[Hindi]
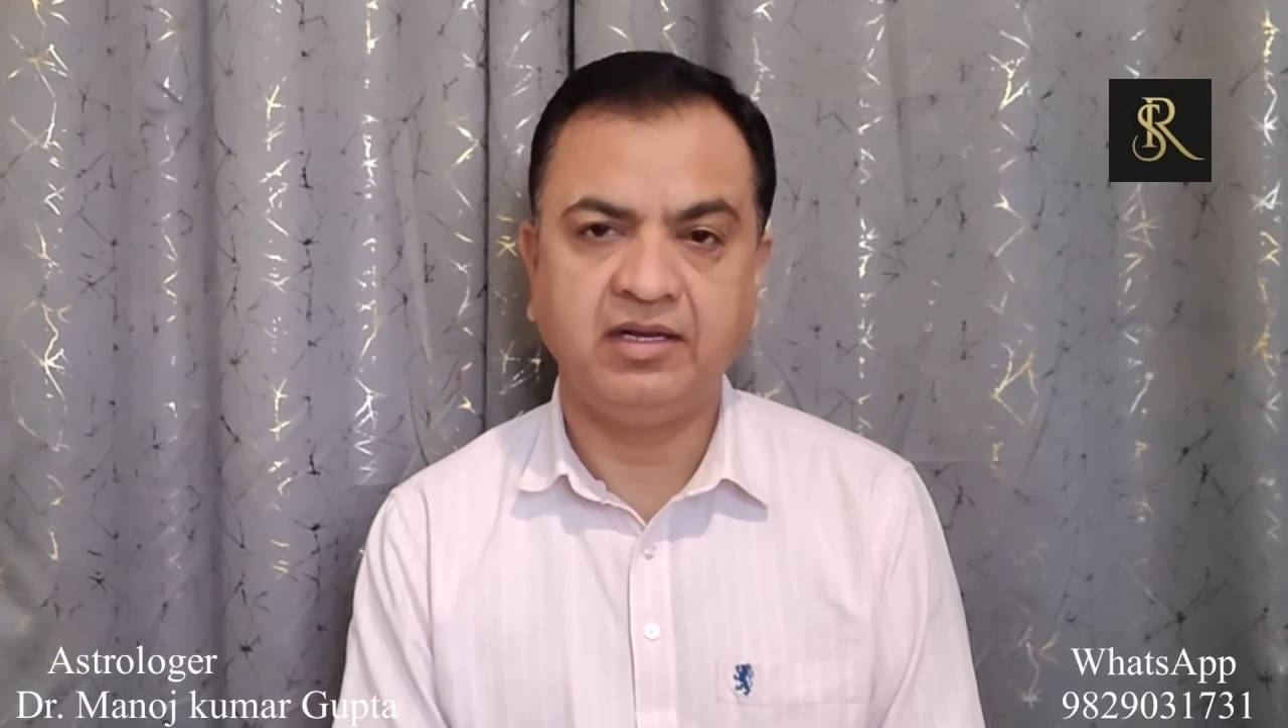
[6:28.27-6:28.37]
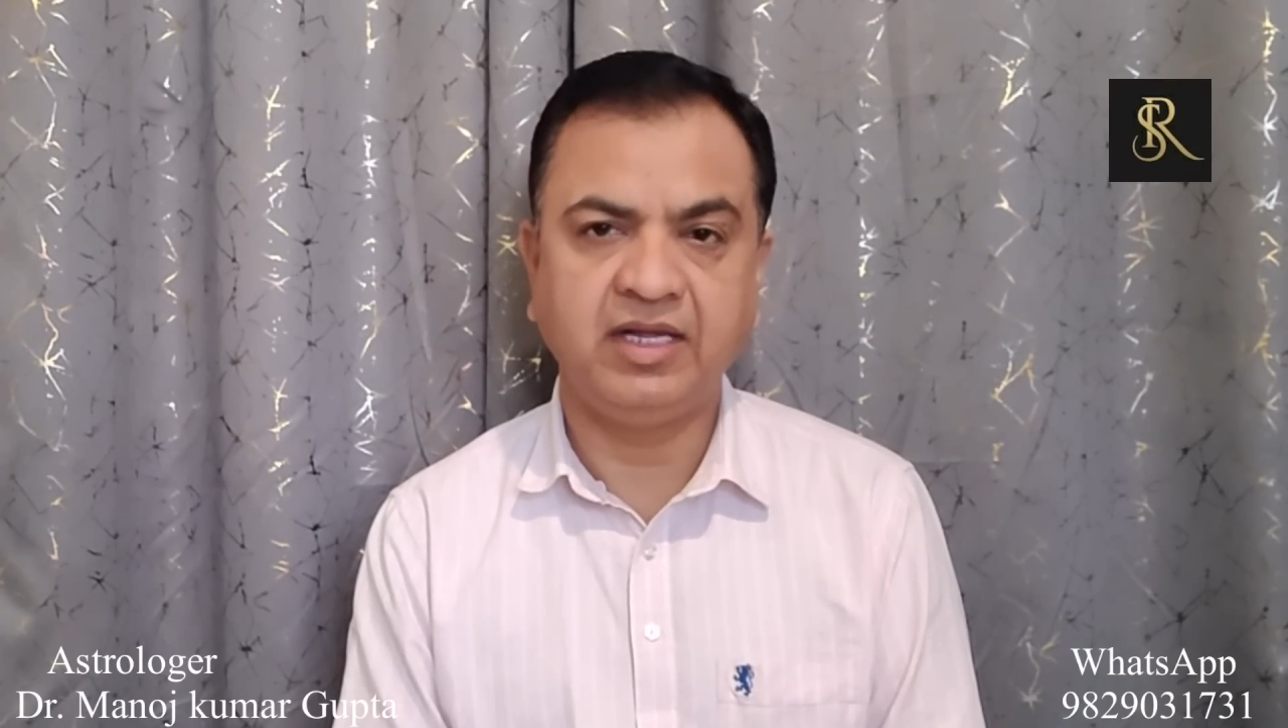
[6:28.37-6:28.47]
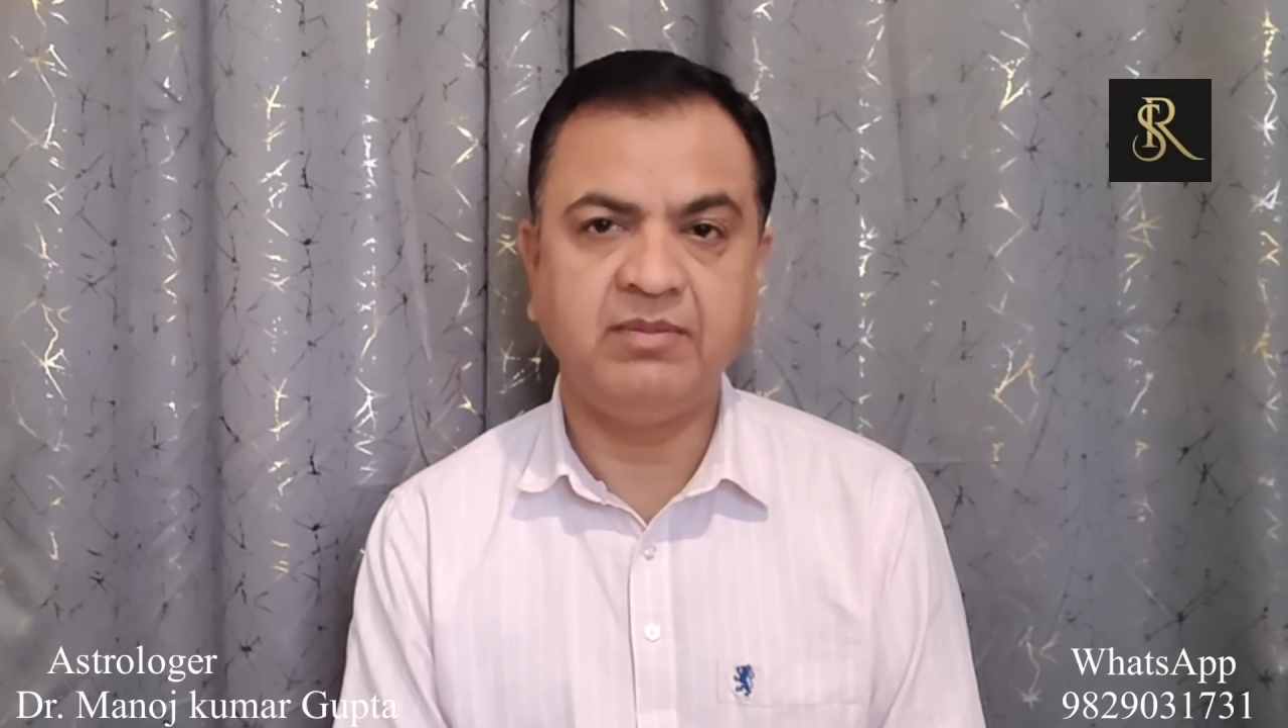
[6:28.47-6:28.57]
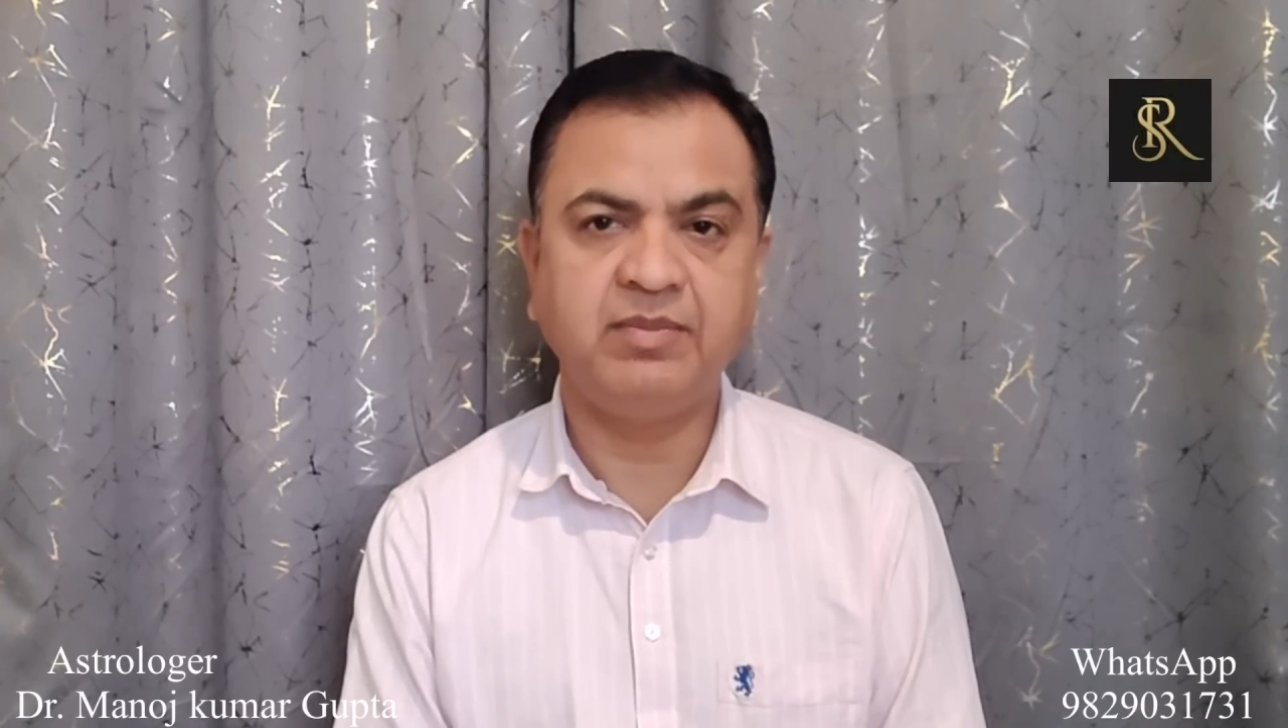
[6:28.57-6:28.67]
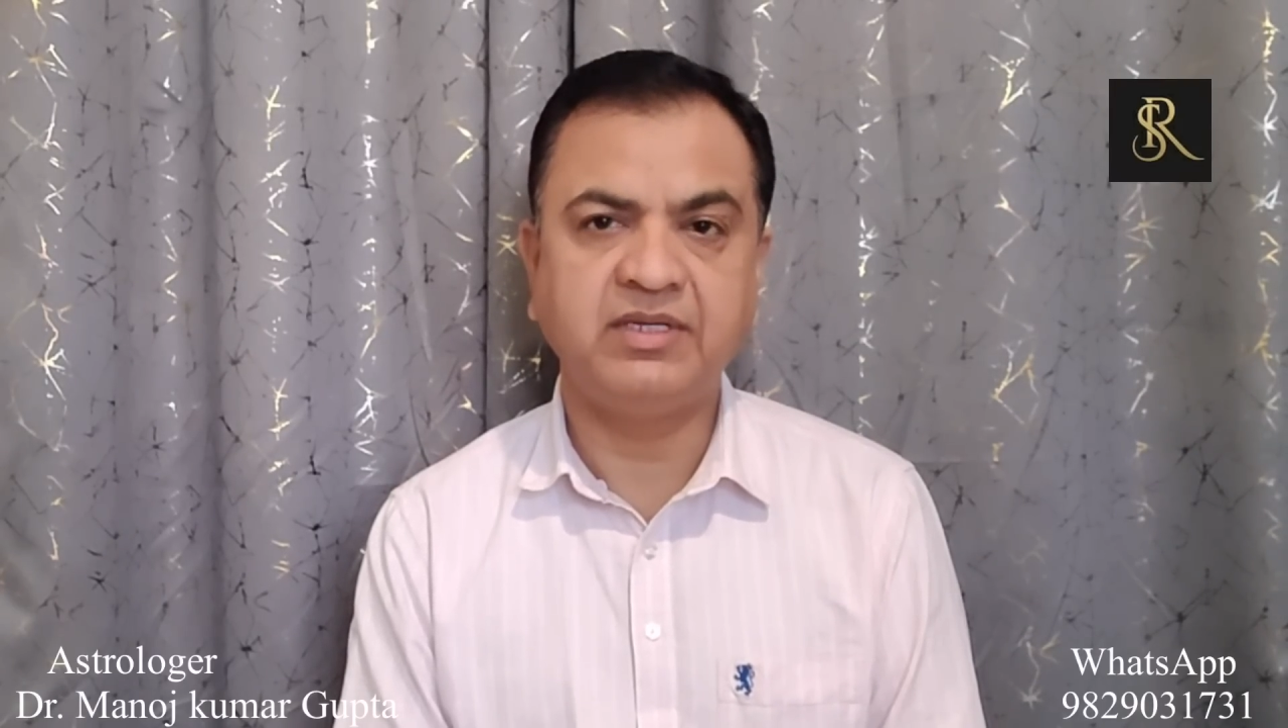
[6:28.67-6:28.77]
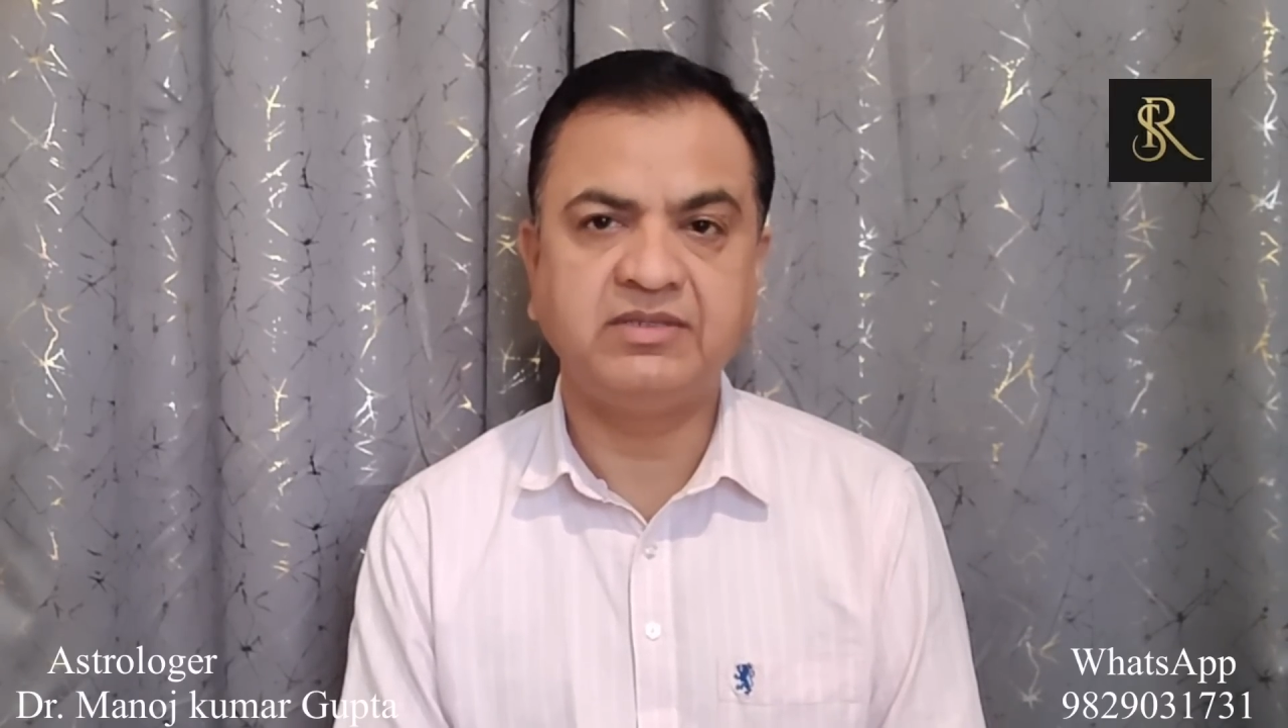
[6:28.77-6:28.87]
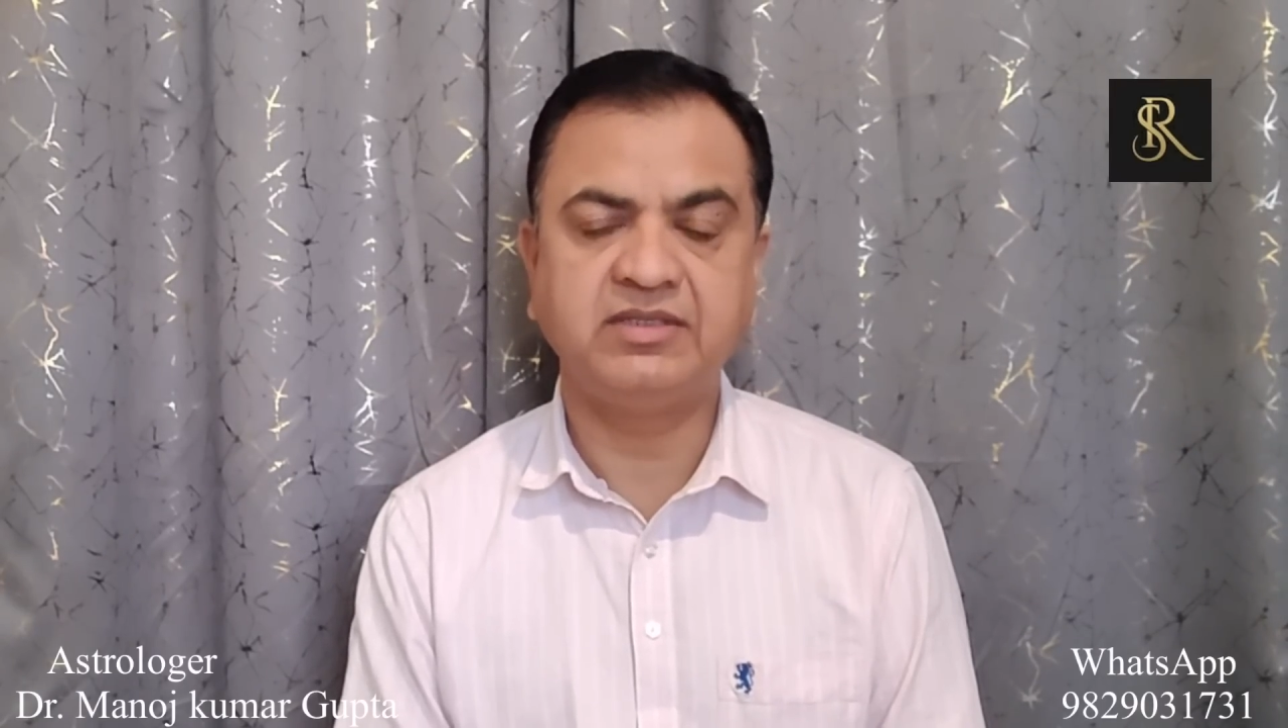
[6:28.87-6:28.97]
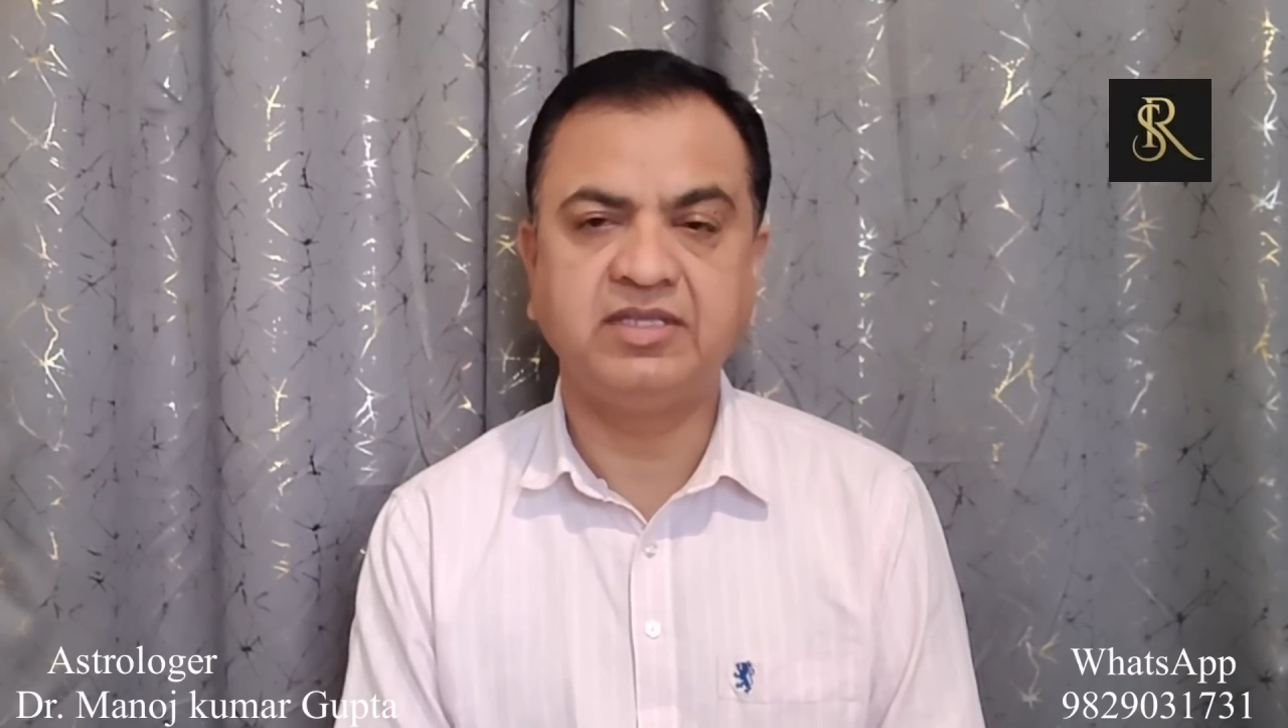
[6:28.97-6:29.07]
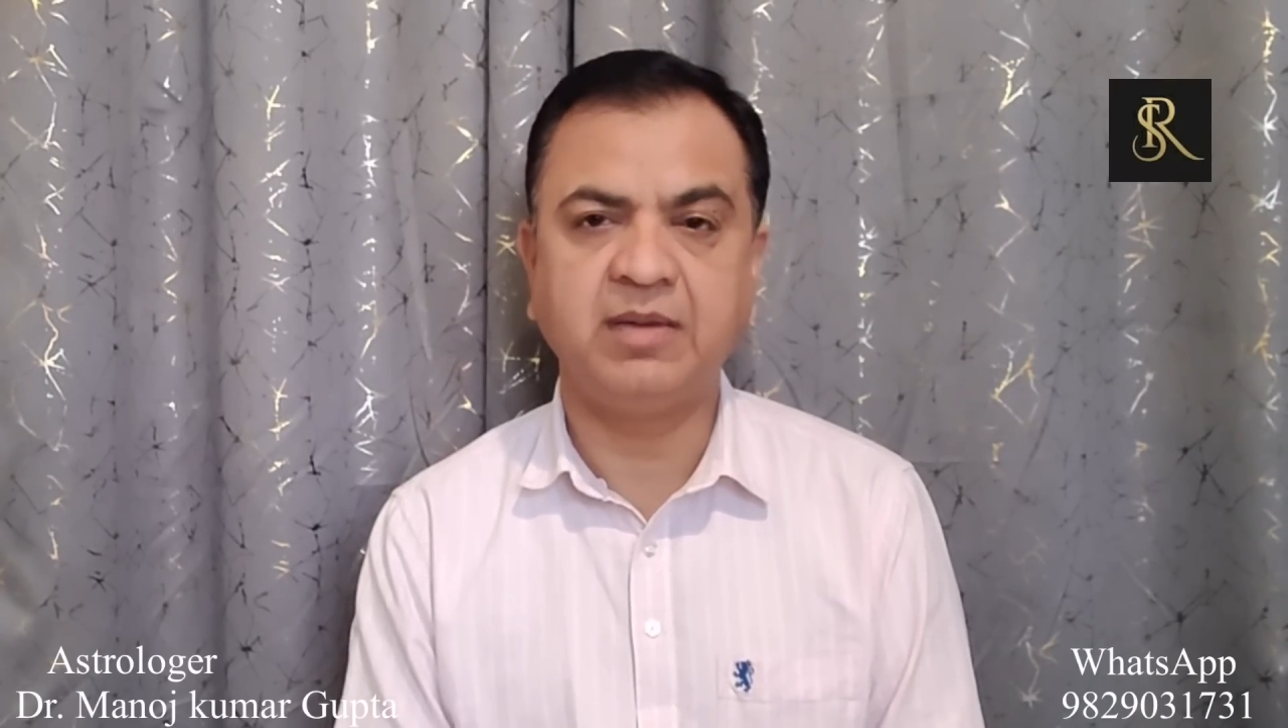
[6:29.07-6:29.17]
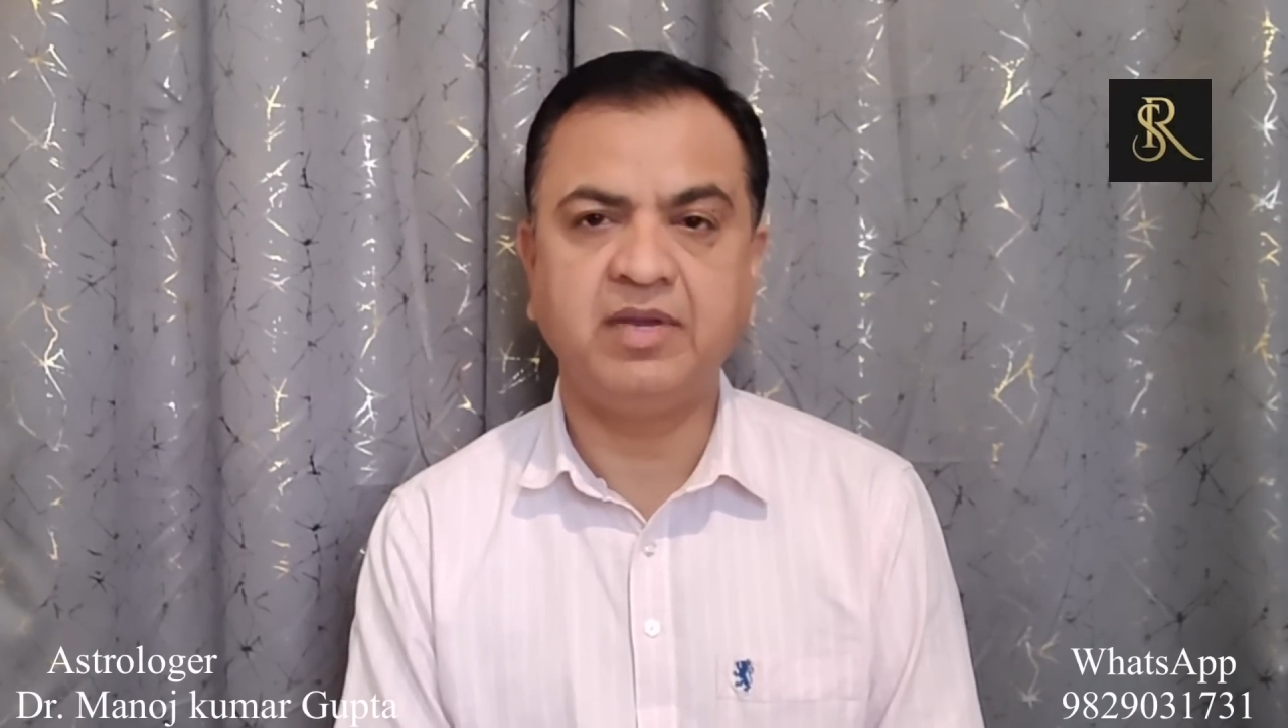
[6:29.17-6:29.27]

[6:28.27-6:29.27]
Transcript: नई परिस्थितियां